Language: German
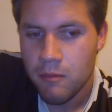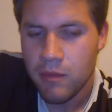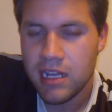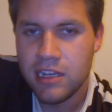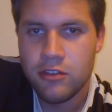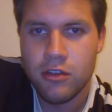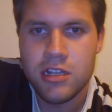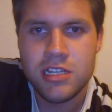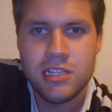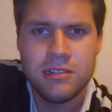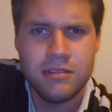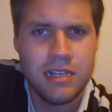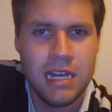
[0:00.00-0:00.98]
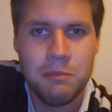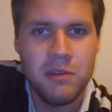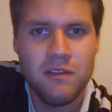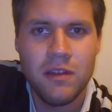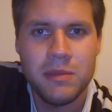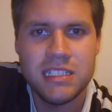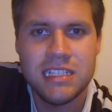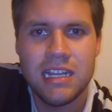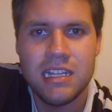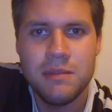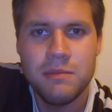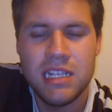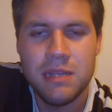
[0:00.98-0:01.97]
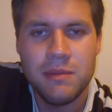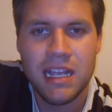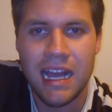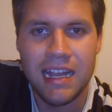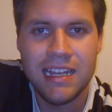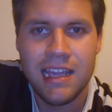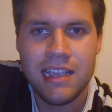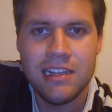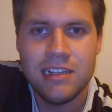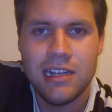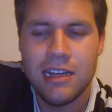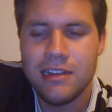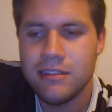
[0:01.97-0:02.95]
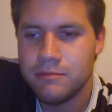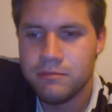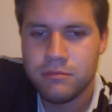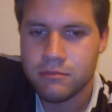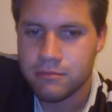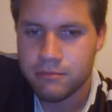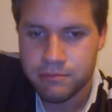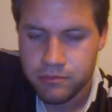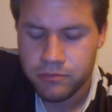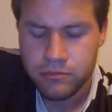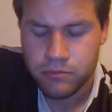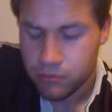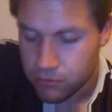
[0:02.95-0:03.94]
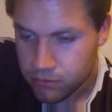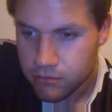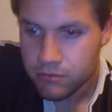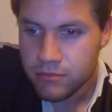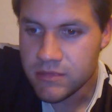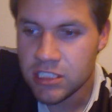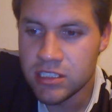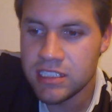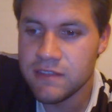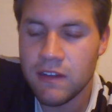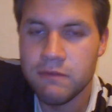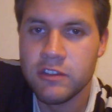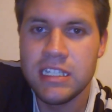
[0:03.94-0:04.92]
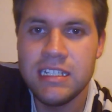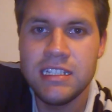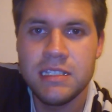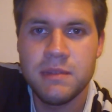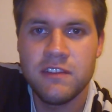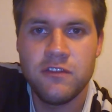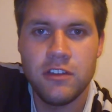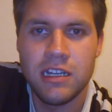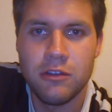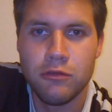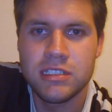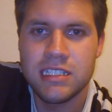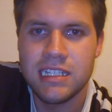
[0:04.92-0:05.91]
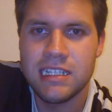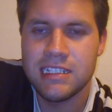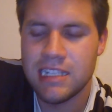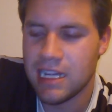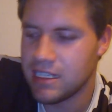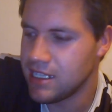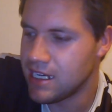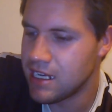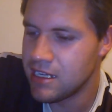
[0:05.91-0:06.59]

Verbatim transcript: Bei den Deutschen klappen auf einmal Sachen, die mit denen man gar nicht gerechnet hat. Und die Favoriten, die man vorher groß geredet hat, die